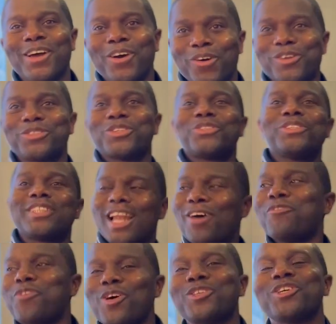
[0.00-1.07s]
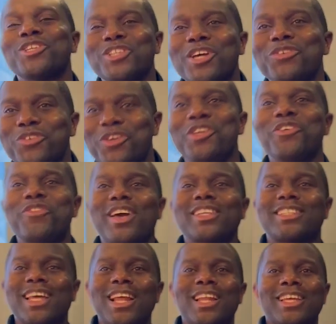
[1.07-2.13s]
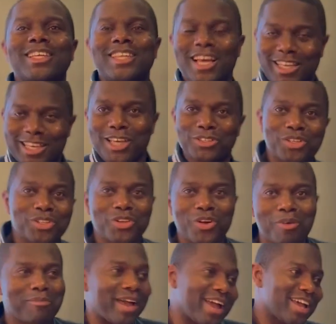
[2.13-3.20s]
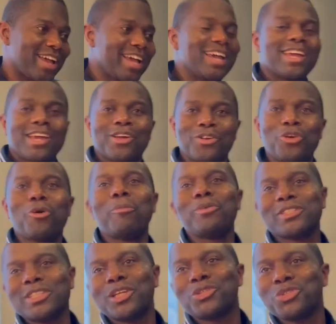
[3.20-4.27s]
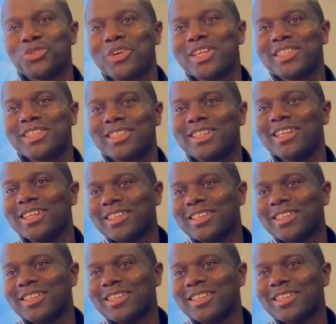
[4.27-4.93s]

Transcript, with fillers: Aujourd'hui, c'est la force jeune universelle qui a, ce nom, mais le groupe jeune a toujours existé.